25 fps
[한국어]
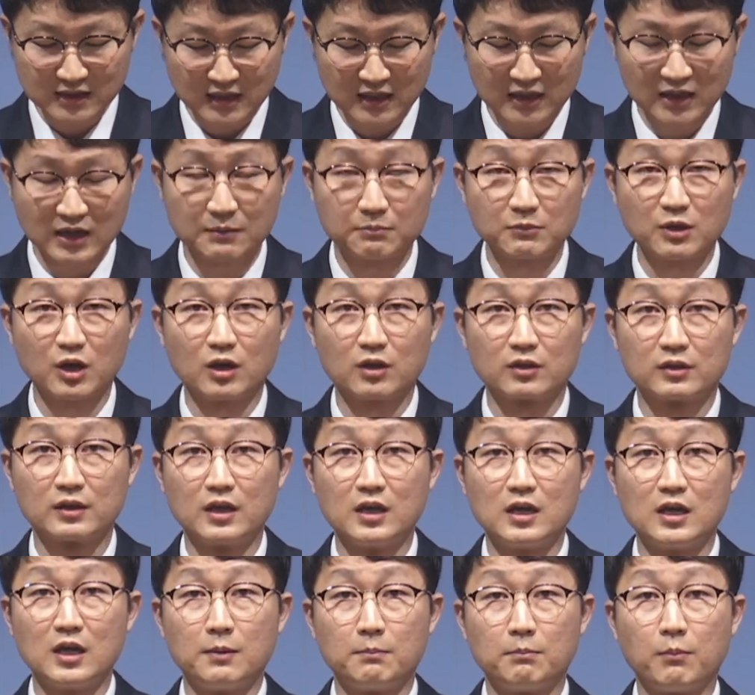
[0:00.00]
사랑하면
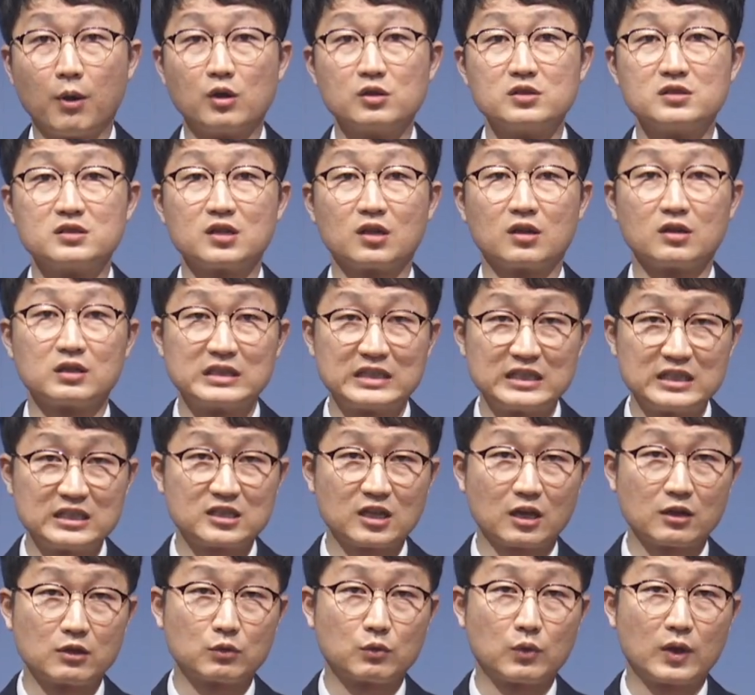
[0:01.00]
먼저 이
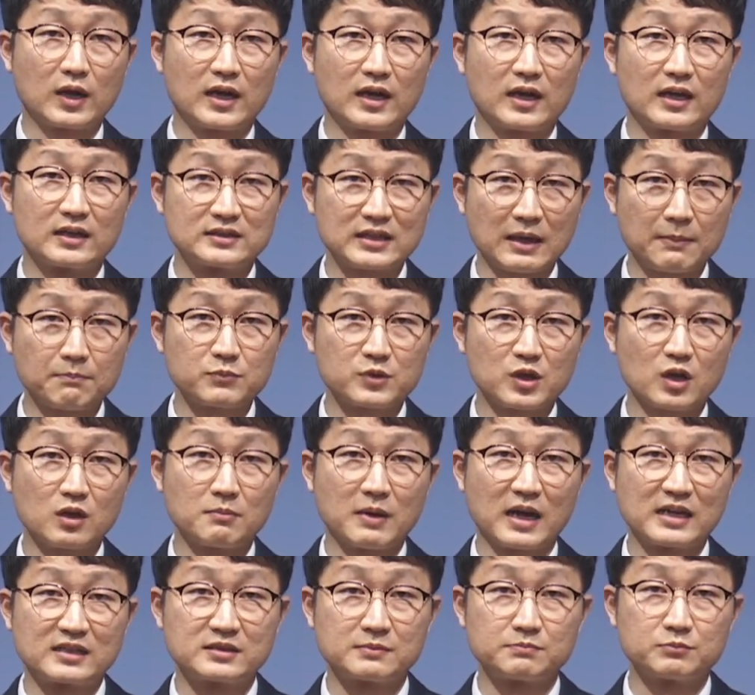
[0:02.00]
절과 삼 절
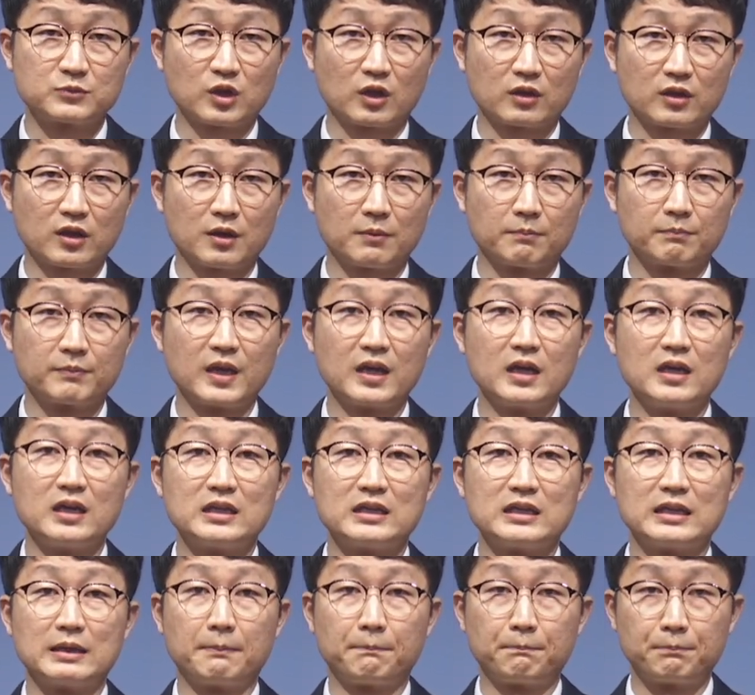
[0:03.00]
말씀처럼
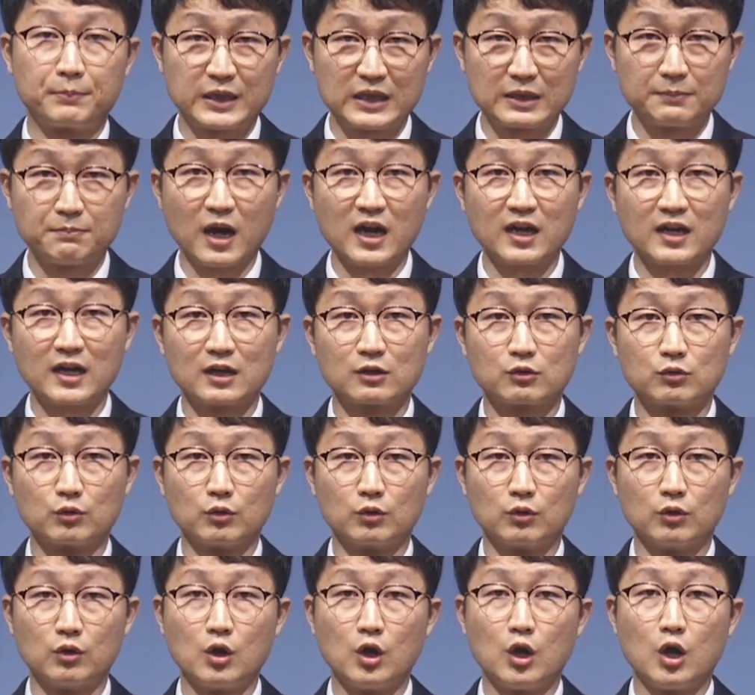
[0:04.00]
이
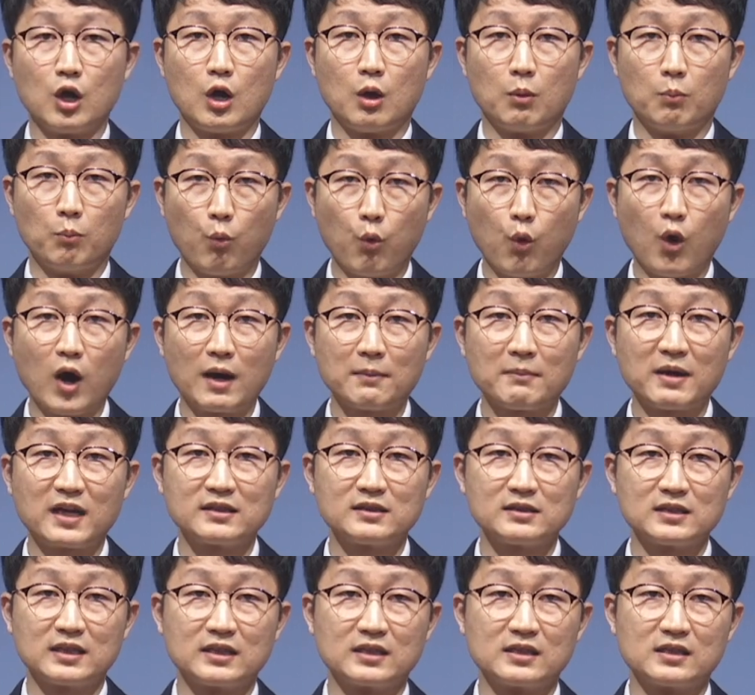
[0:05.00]
비방하고
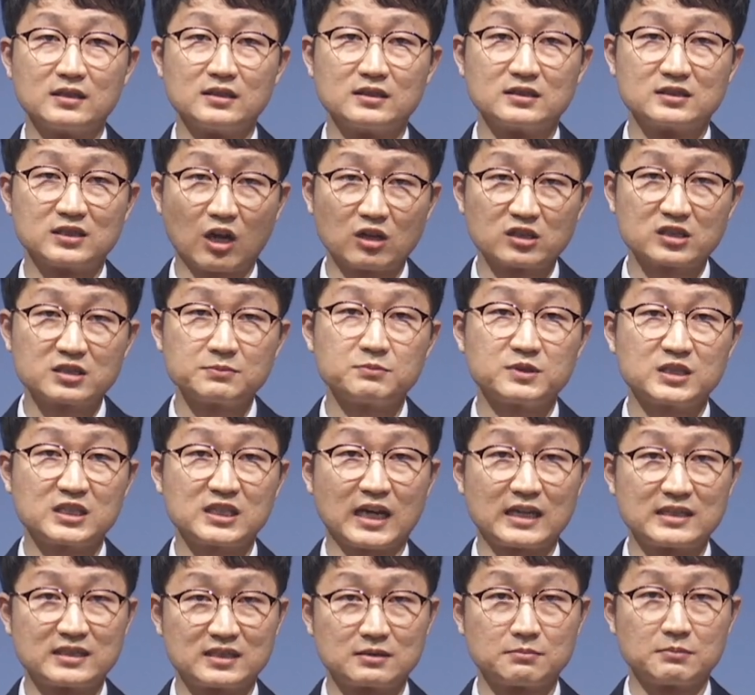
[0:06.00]
모함하는 일을 서슴지
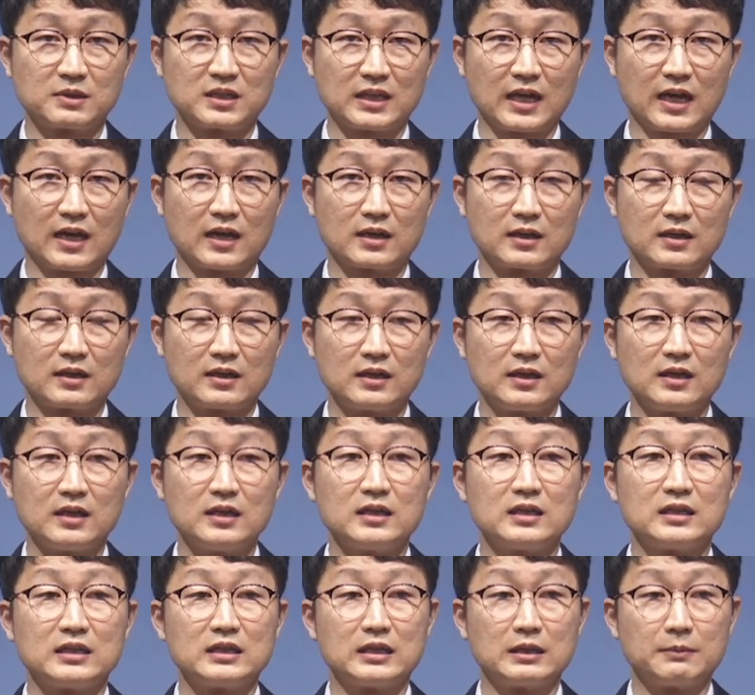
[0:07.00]
않습니다.
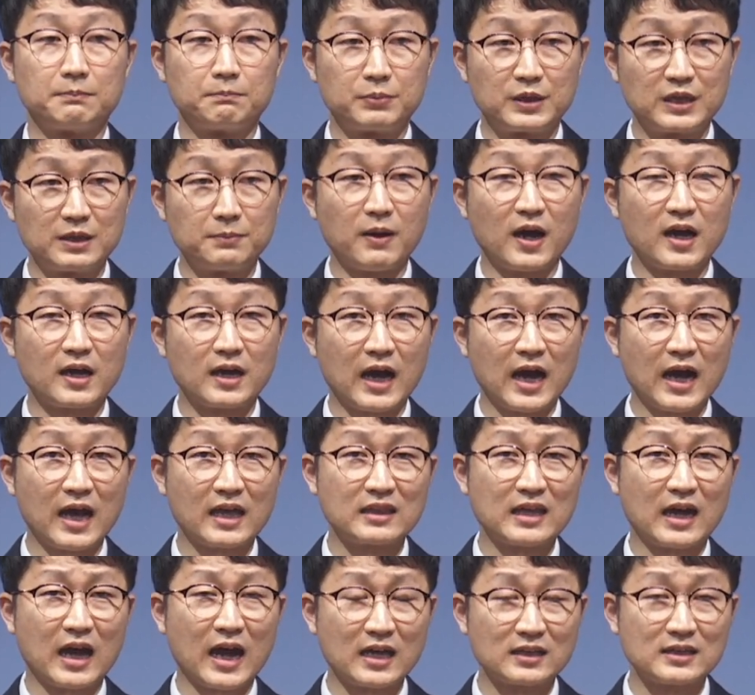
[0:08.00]
이
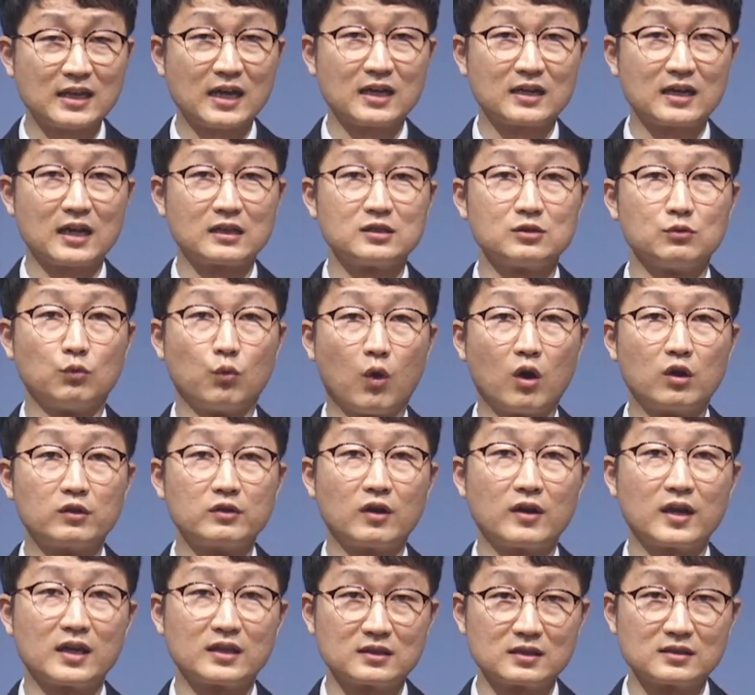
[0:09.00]
비방하다라는
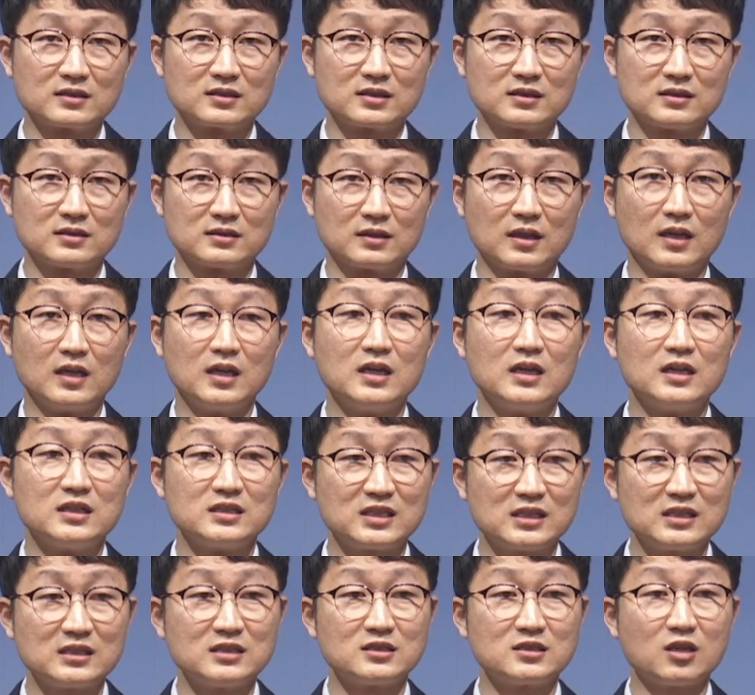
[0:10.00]
원어의 뜻은
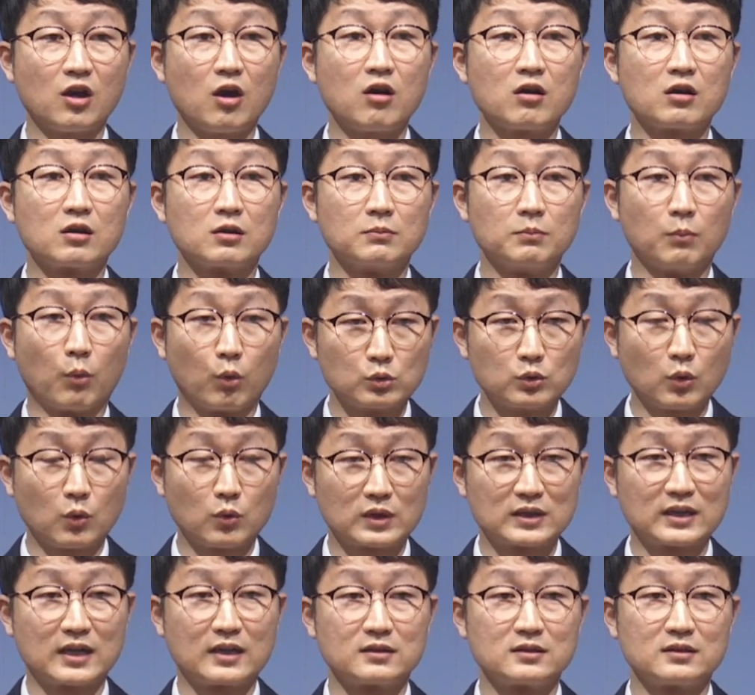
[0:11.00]

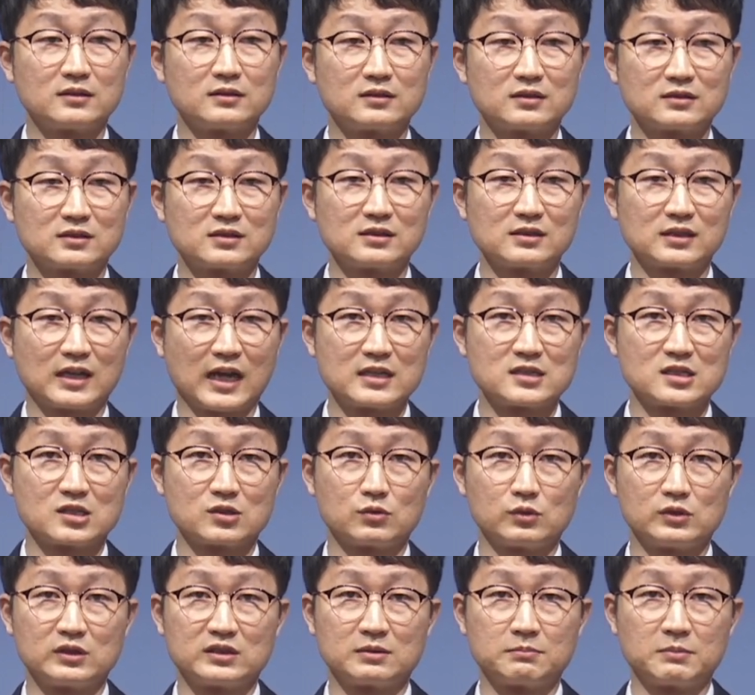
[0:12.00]
신성모독이라는 뜻을
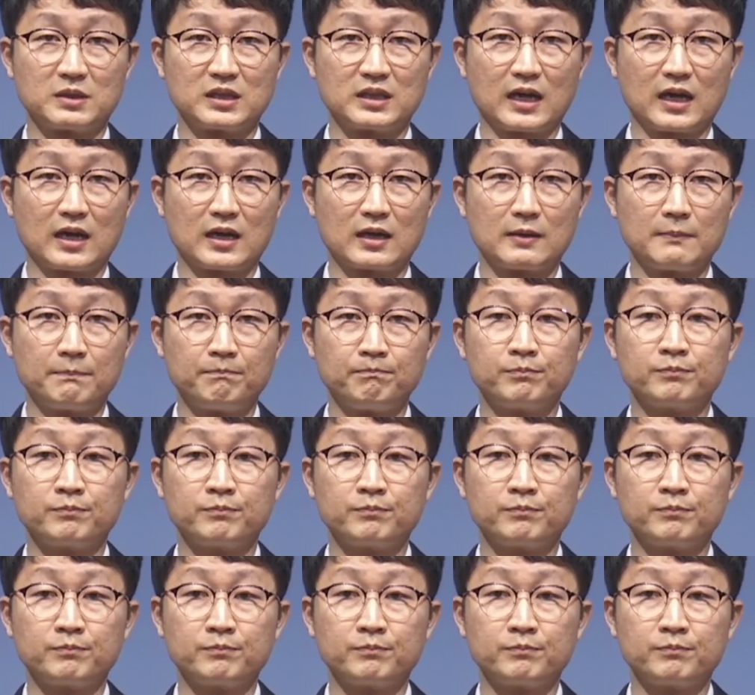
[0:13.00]
가지고 있습니다.